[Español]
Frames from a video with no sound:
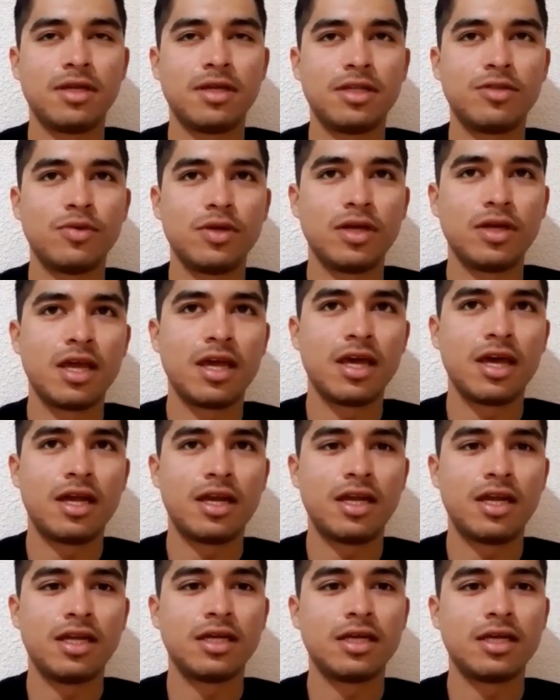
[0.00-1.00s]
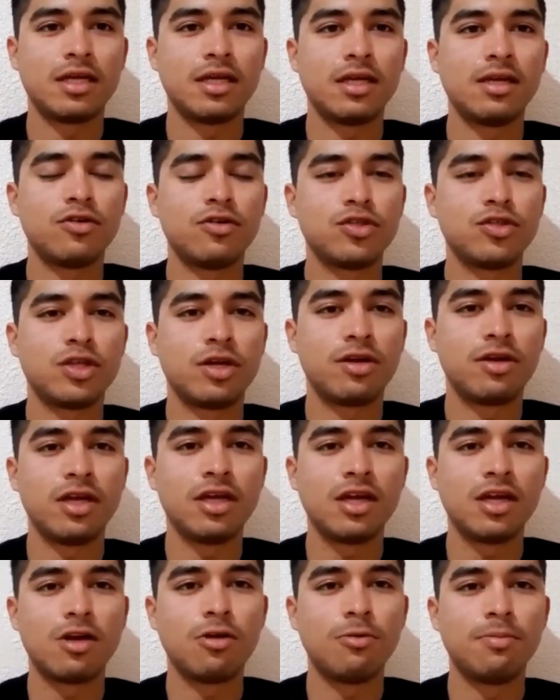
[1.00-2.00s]
tuve que quedar en, en Costa
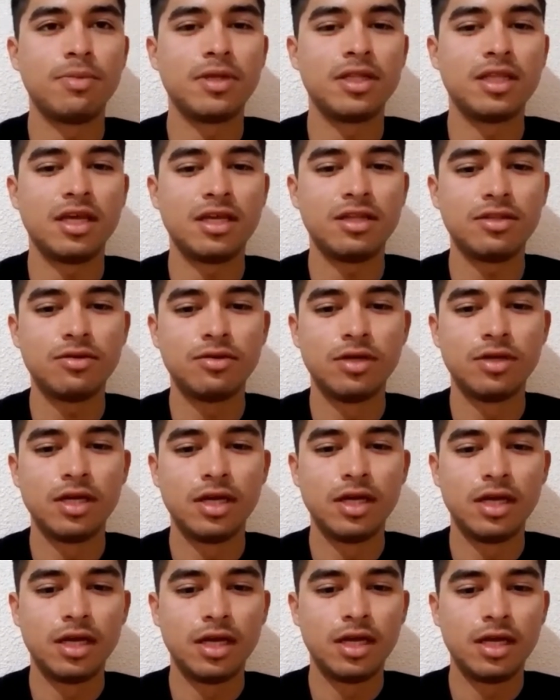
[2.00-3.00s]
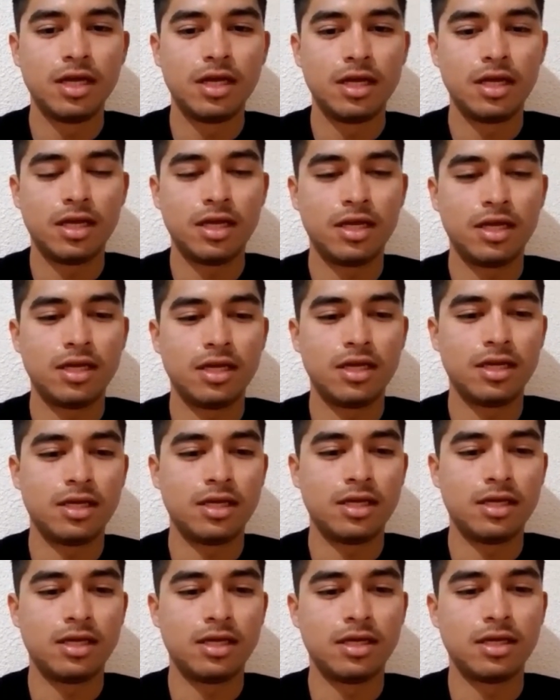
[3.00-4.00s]
Rica compitiendo
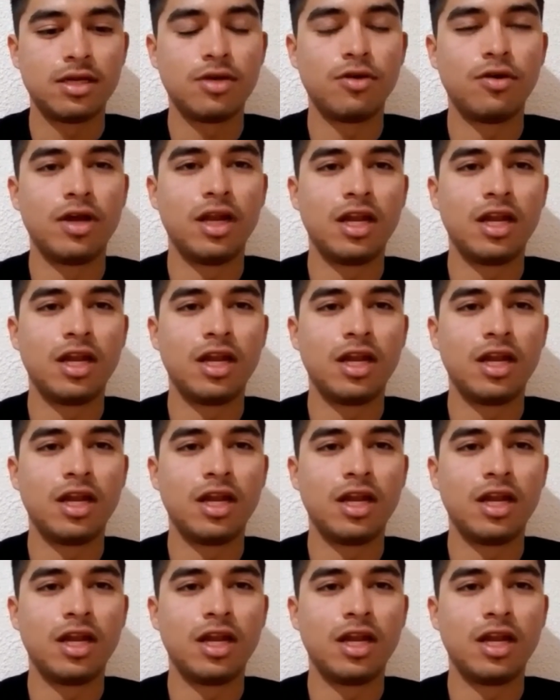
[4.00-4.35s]
eh, con el